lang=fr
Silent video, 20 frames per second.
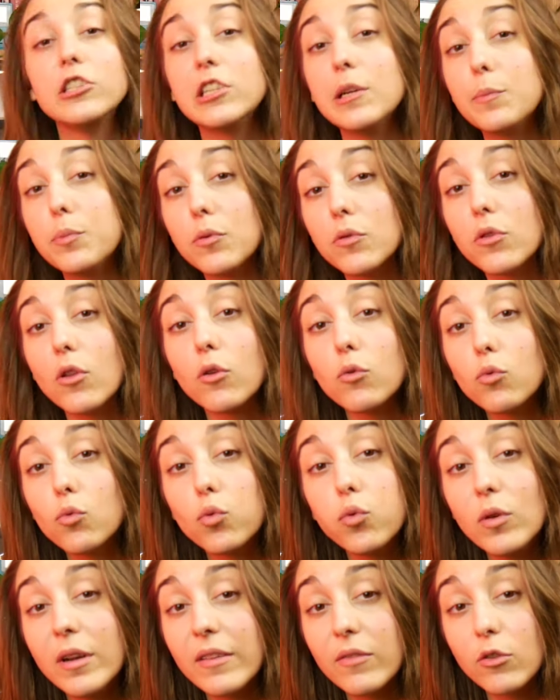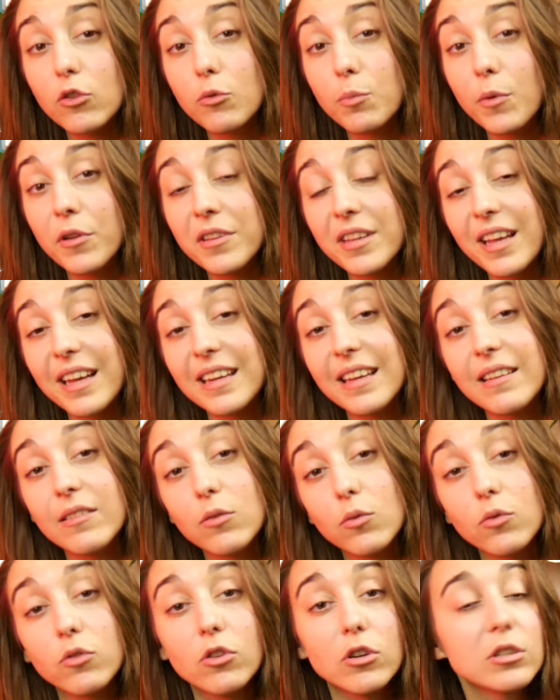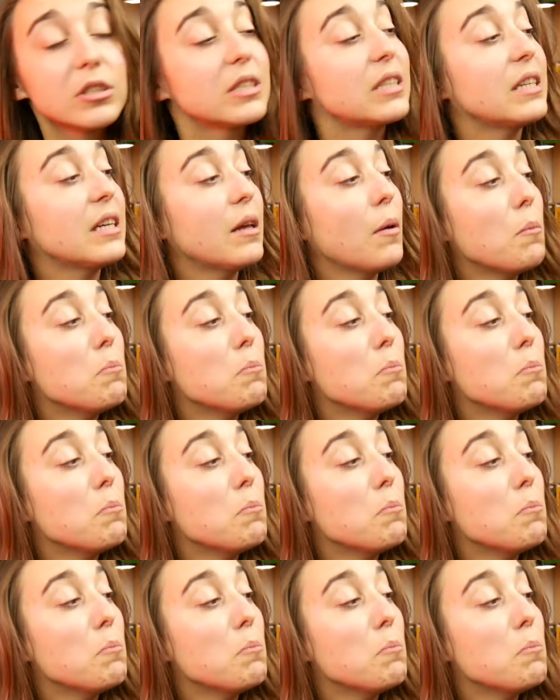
J'ai pourtant tous les autres mangas qui sont sortis,